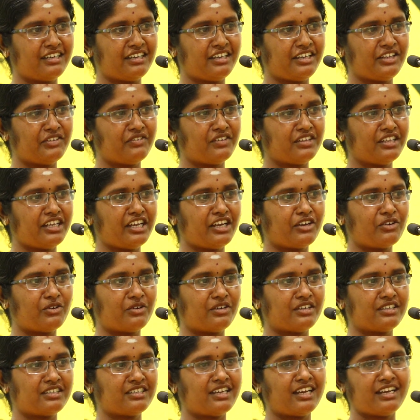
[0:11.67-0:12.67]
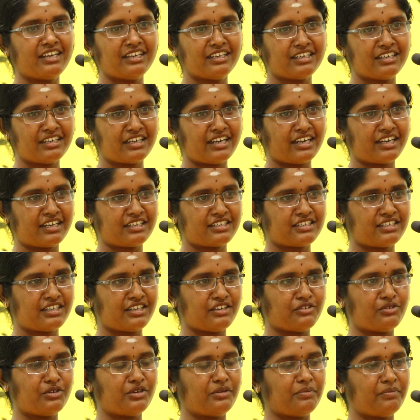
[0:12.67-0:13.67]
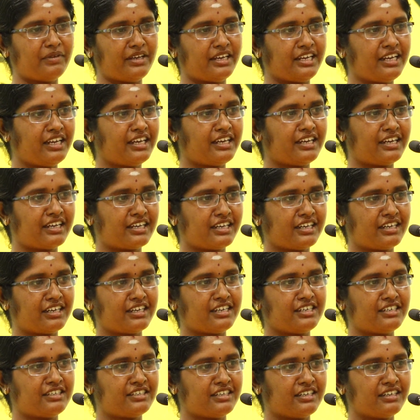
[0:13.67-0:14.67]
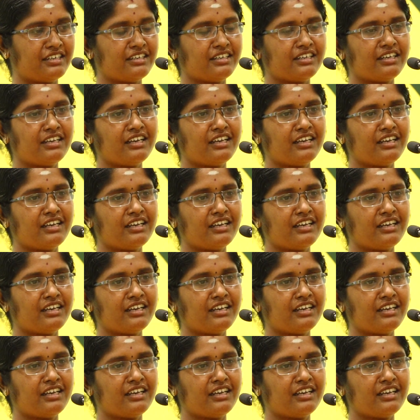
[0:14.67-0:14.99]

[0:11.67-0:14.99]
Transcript: இது வந்து எங்களோட சன்னுக்கு கிடைச்ச ஒரு பெரிய ரெக்கக்னிஷன்